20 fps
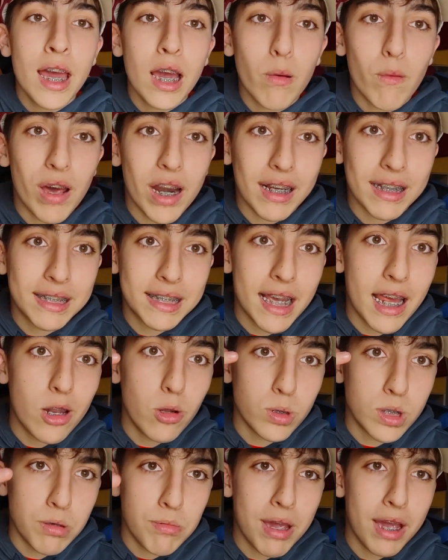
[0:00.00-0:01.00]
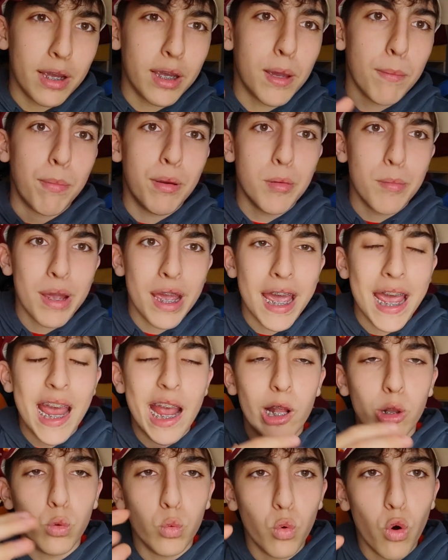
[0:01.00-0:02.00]
Quaraxelio Simen che per me è
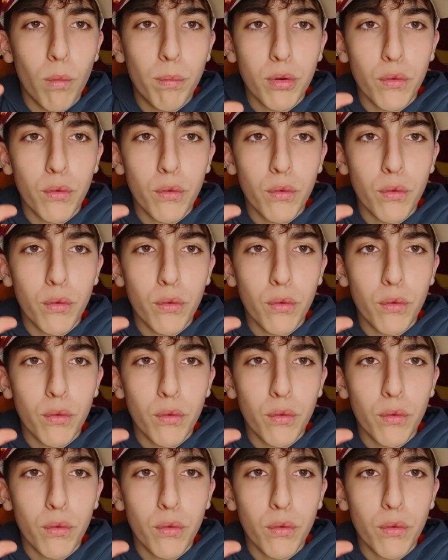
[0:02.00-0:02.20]
il duo